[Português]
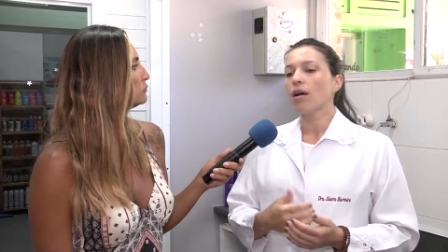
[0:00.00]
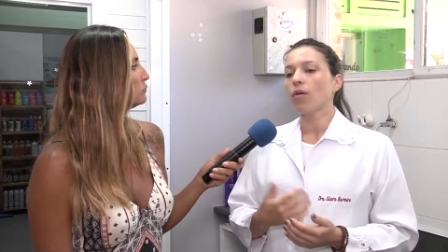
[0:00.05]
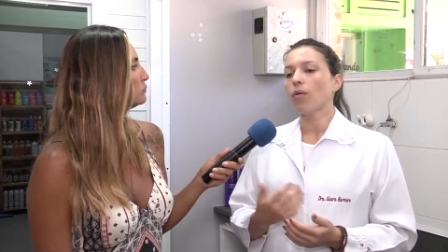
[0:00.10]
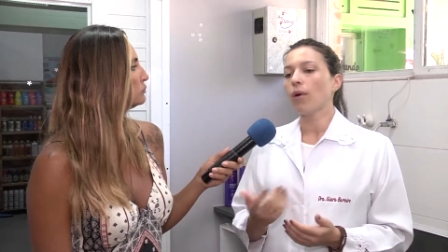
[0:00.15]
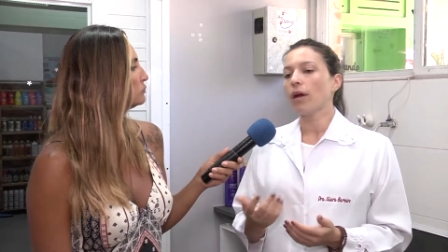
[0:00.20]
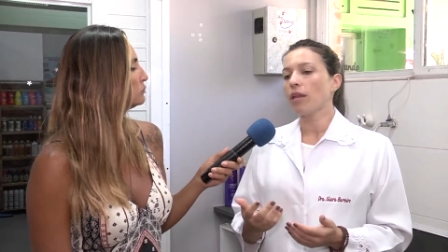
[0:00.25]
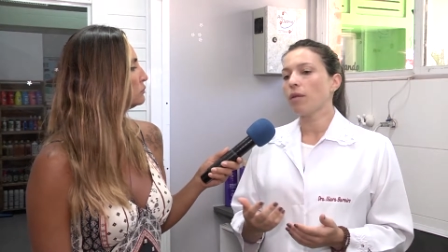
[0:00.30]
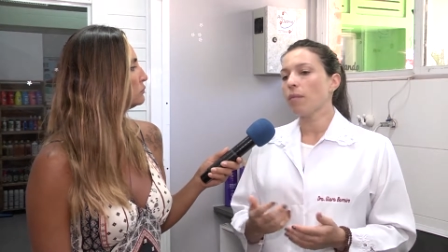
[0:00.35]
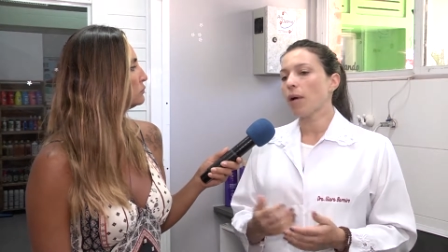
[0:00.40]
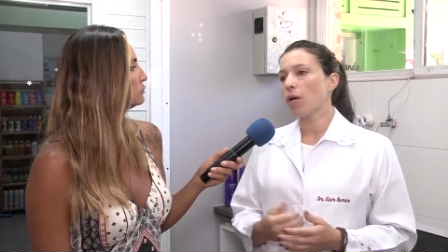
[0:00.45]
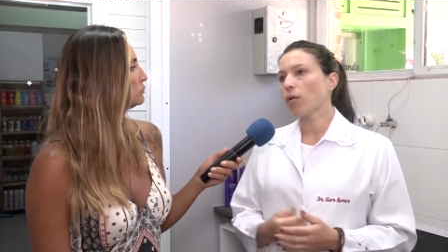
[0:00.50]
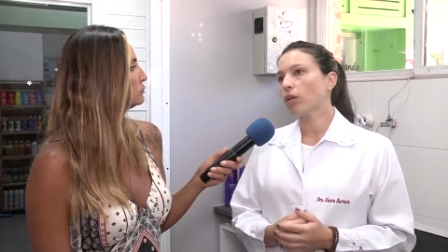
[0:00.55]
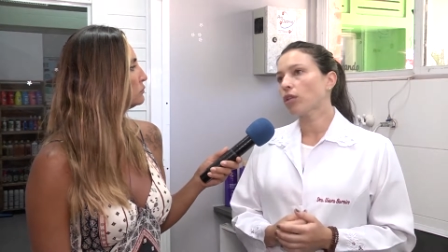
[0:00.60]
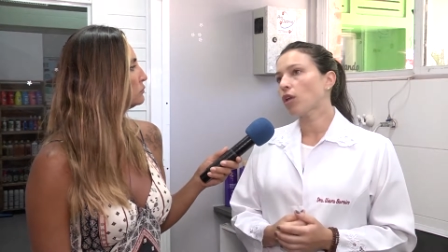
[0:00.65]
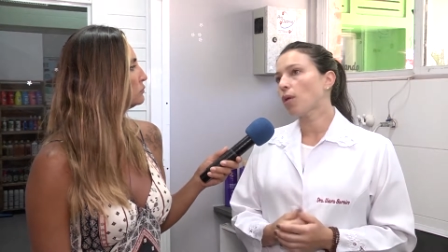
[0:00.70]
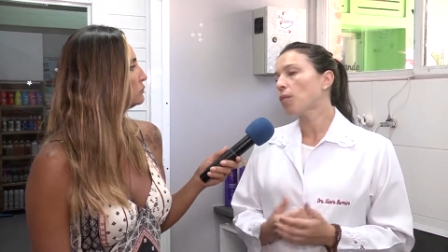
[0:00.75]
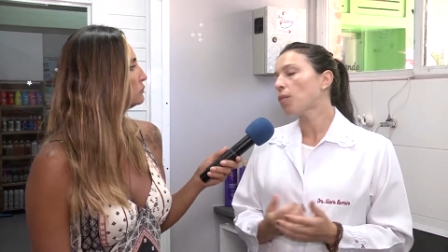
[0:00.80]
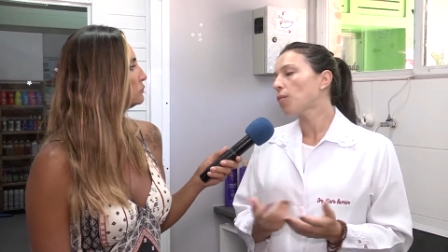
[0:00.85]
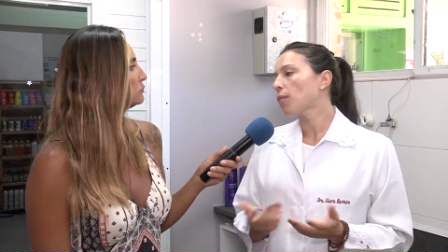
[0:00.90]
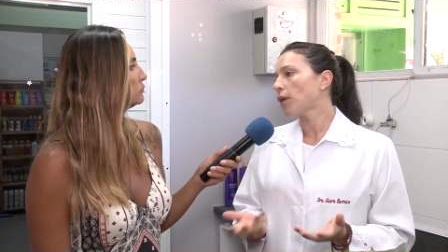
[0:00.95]
Um animal que
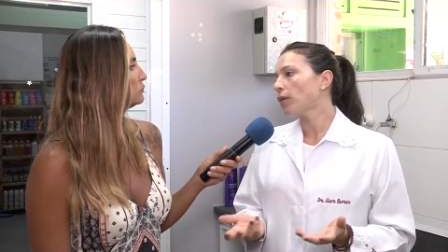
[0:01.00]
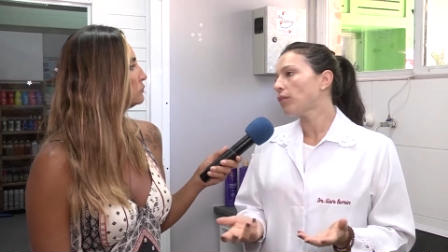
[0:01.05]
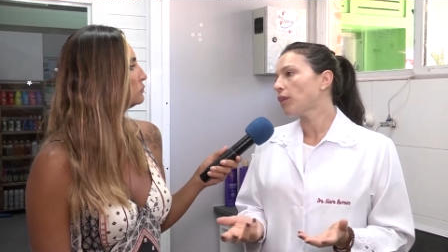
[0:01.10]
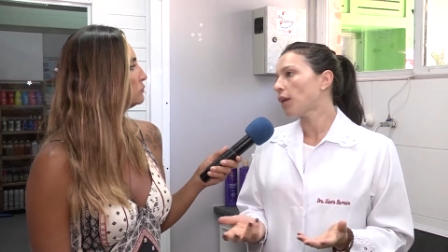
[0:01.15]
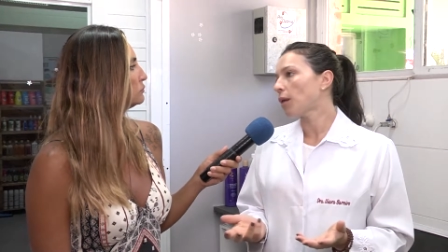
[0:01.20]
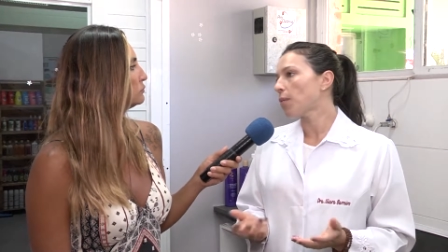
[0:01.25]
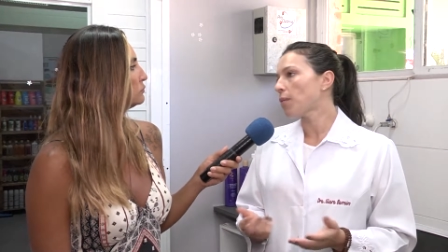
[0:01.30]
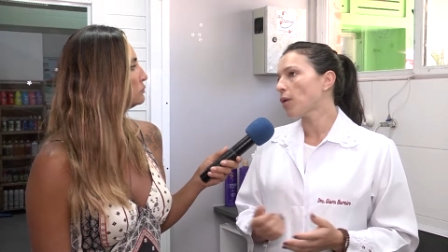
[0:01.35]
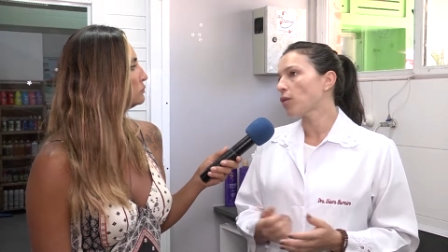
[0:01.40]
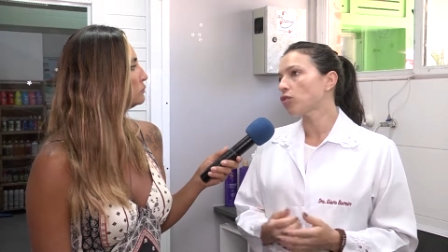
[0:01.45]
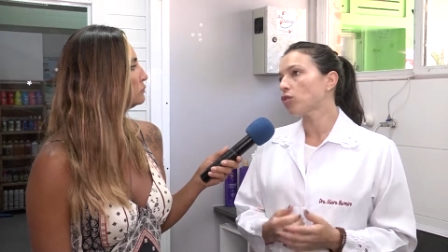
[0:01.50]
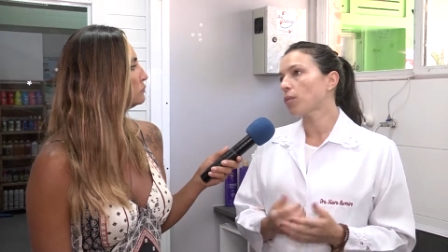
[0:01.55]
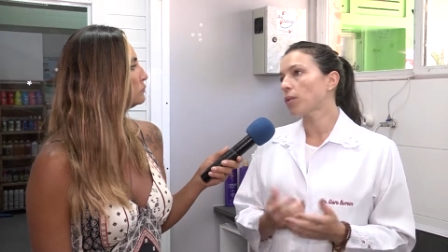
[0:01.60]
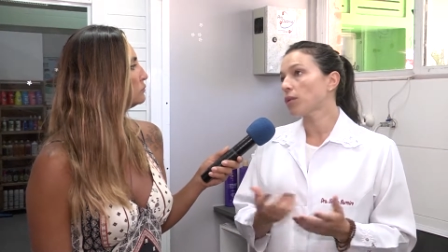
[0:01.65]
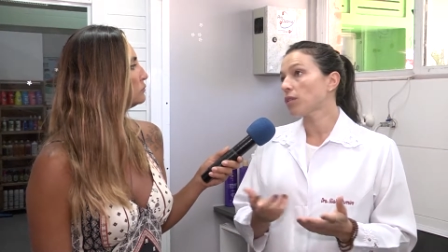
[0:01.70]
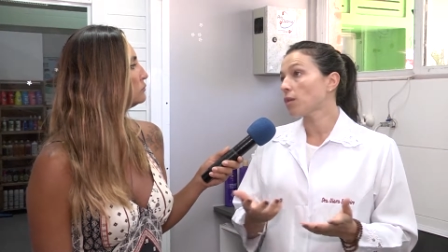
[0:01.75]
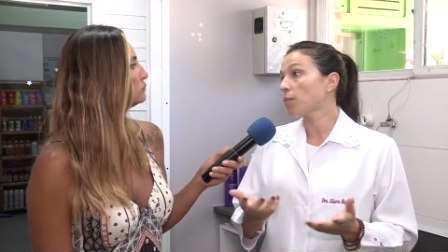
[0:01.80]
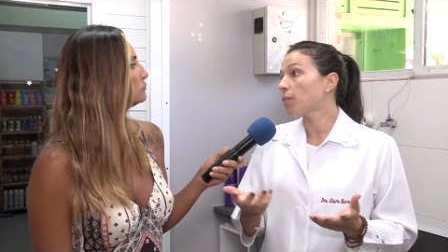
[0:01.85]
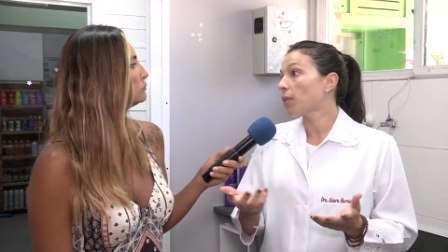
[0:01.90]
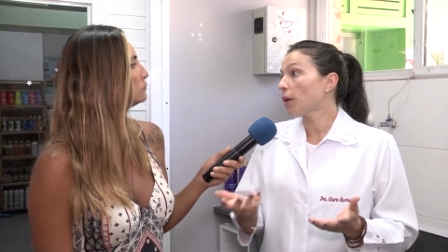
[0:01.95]
toma um banho terapêutico, por
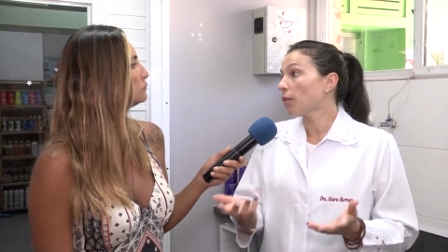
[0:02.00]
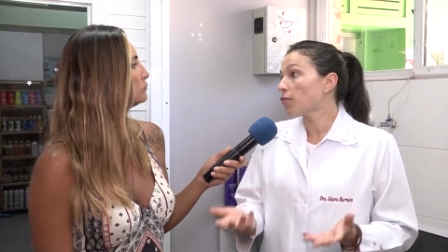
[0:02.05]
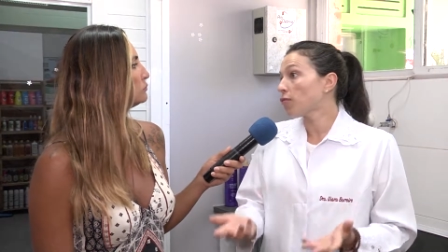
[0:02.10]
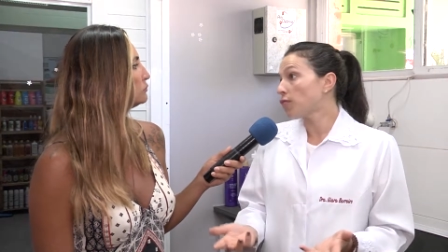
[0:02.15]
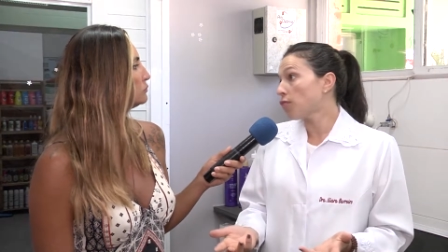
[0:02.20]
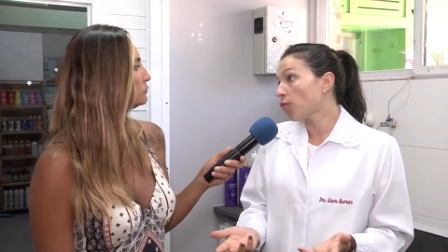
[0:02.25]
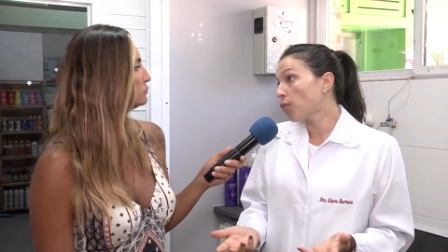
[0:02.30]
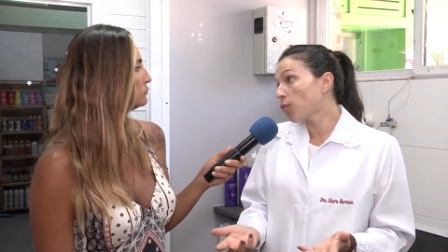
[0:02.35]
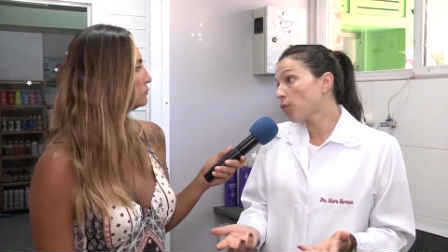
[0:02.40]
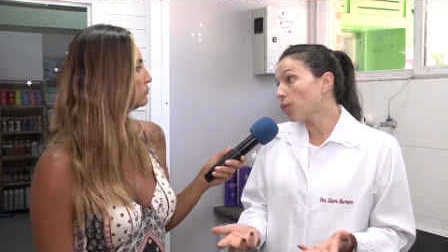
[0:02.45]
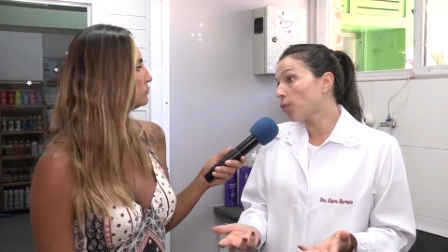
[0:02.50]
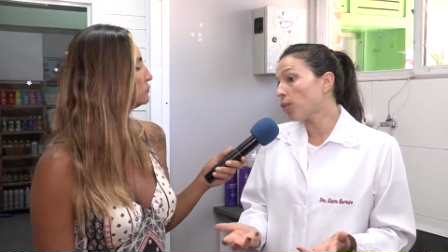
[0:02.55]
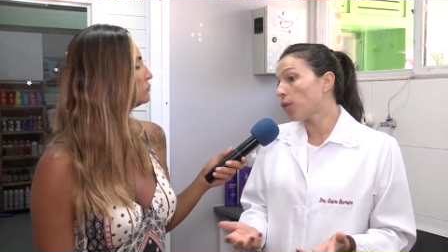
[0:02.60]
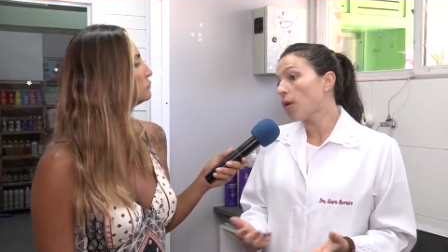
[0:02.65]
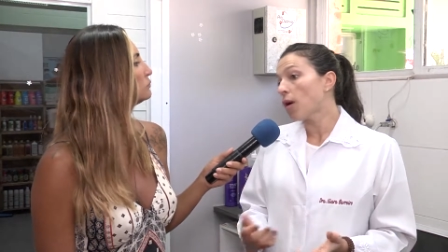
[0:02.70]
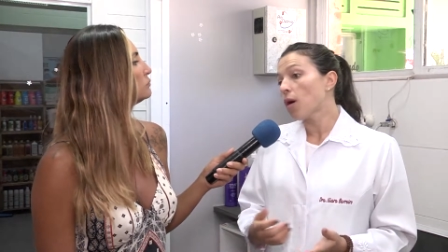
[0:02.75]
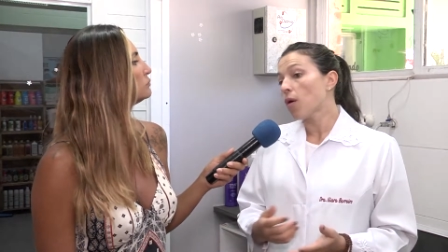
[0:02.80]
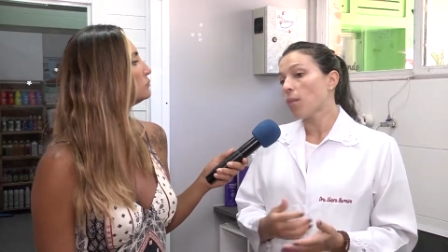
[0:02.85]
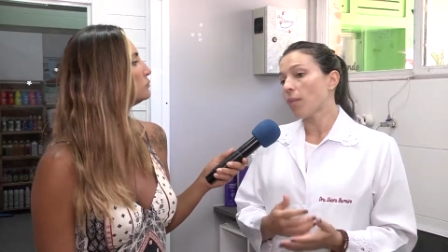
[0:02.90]
exemplo, para fungo,